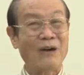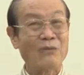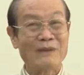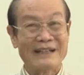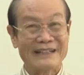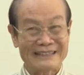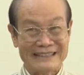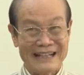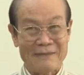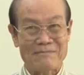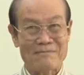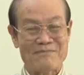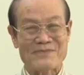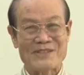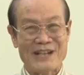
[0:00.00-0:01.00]
không yên
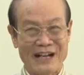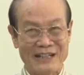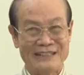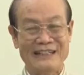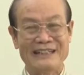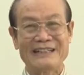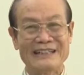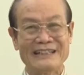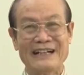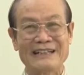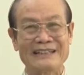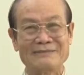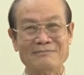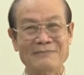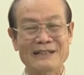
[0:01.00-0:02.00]
tâm, sợ những cái
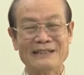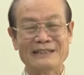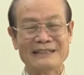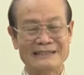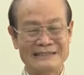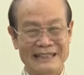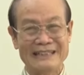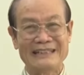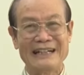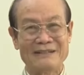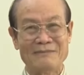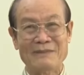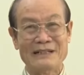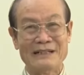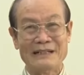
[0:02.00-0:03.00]
đợt mưa, những
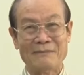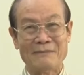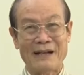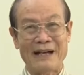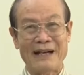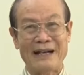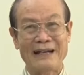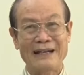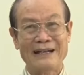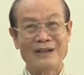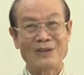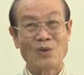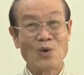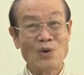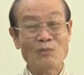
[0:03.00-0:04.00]
cơn mưa mà
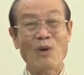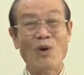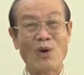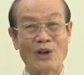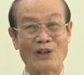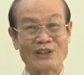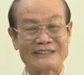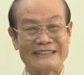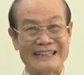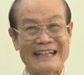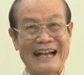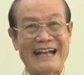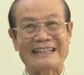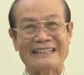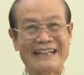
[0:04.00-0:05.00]
cuối mùa nó sẽ
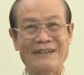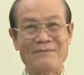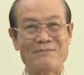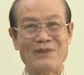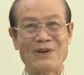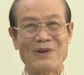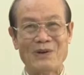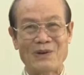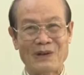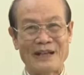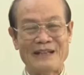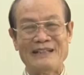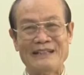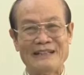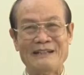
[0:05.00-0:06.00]
can thiệp vô
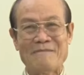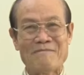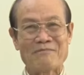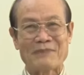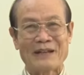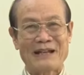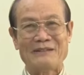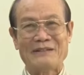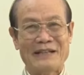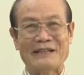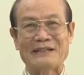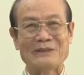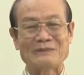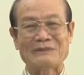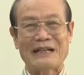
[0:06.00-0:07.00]
cái
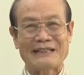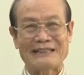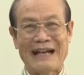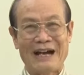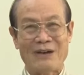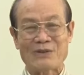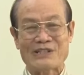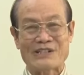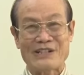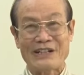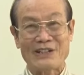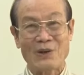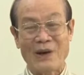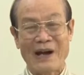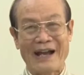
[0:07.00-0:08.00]
việc chúng ta tạo
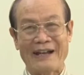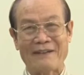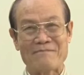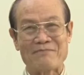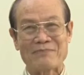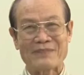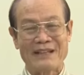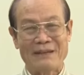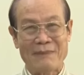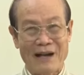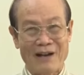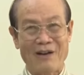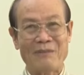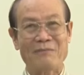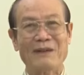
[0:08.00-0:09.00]
stress khô hạn, thì
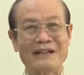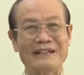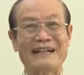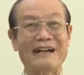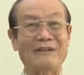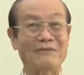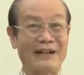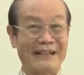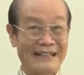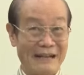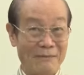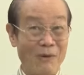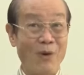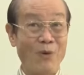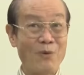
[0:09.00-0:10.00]
bà con mình cần phải
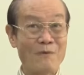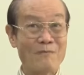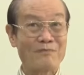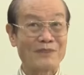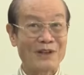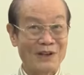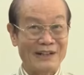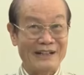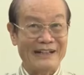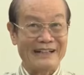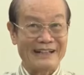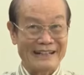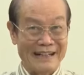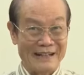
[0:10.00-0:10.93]
đậy mũ, có nghĩa